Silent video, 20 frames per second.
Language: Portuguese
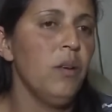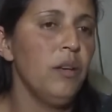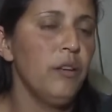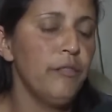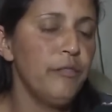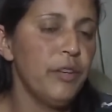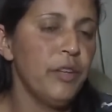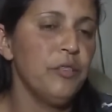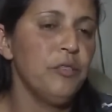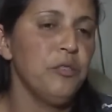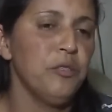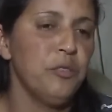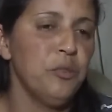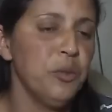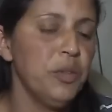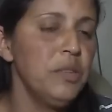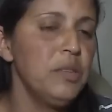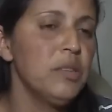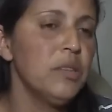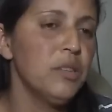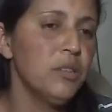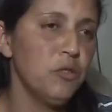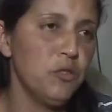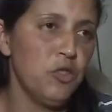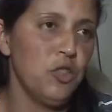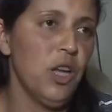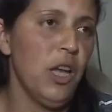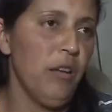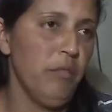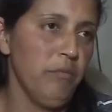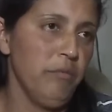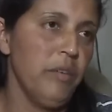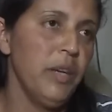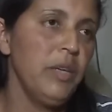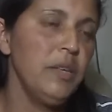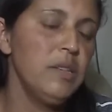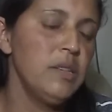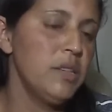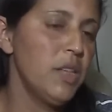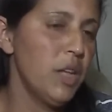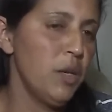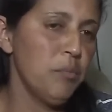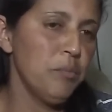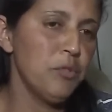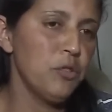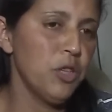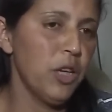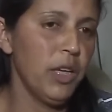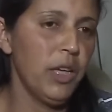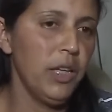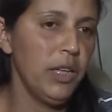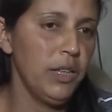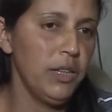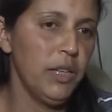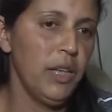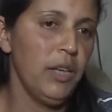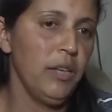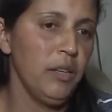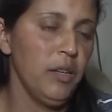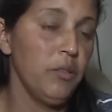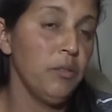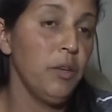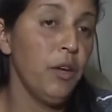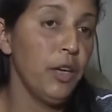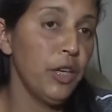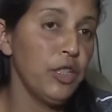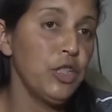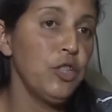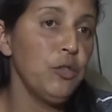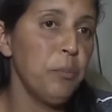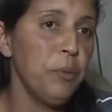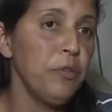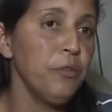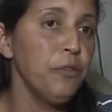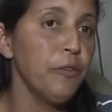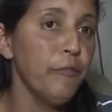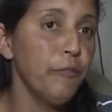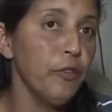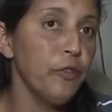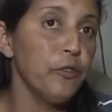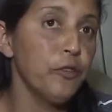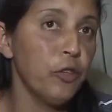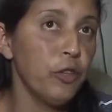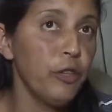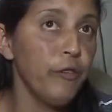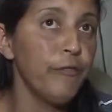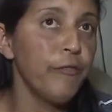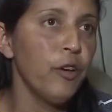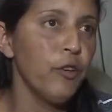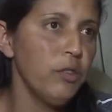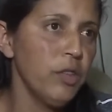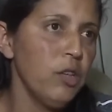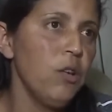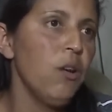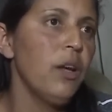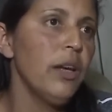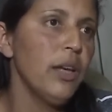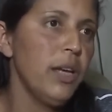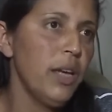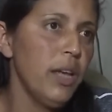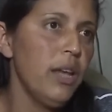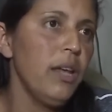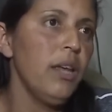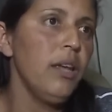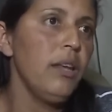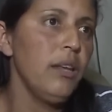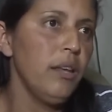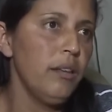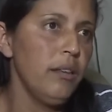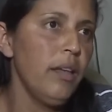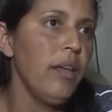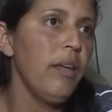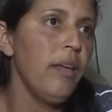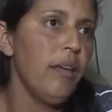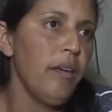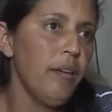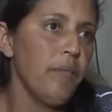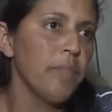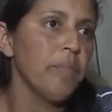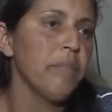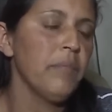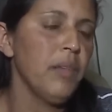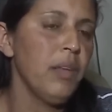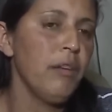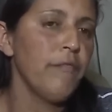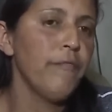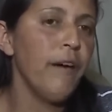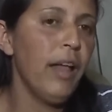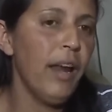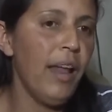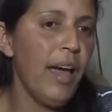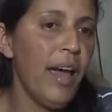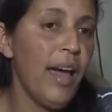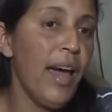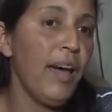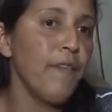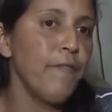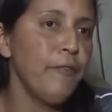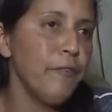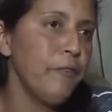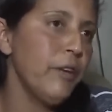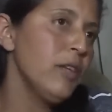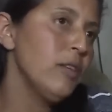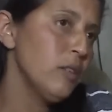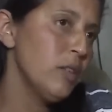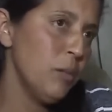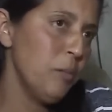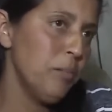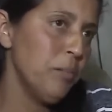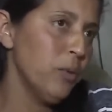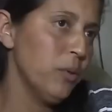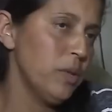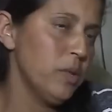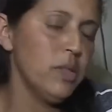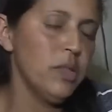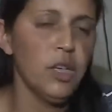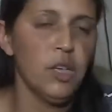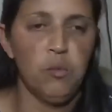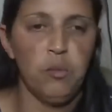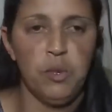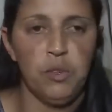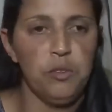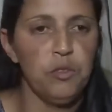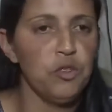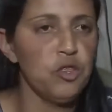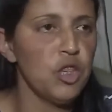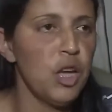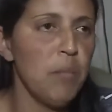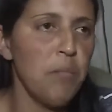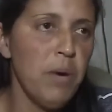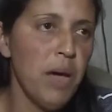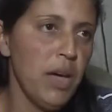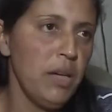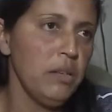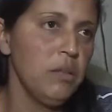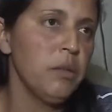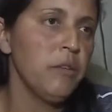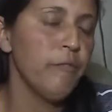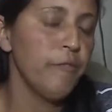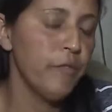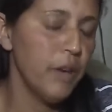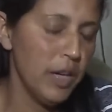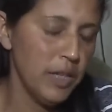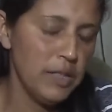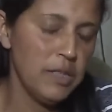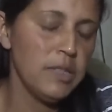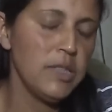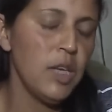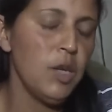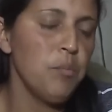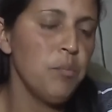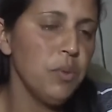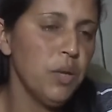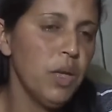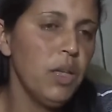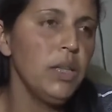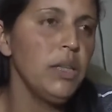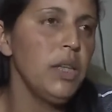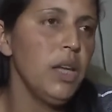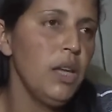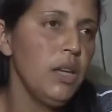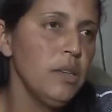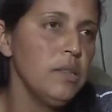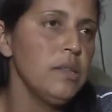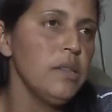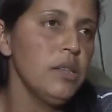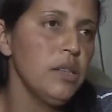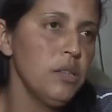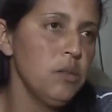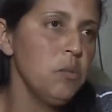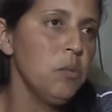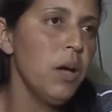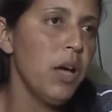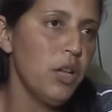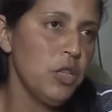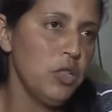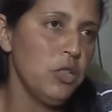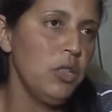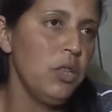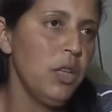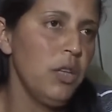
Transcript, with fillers: Olha, faz uns dois anos já. Faz tempo já que ele tem. É até o que a gente pensou, falou só que falta agora quererem, né? falar, ah, foi feito depois. Não, isso jamais, que faz tempo que ele tem essa tatuagem,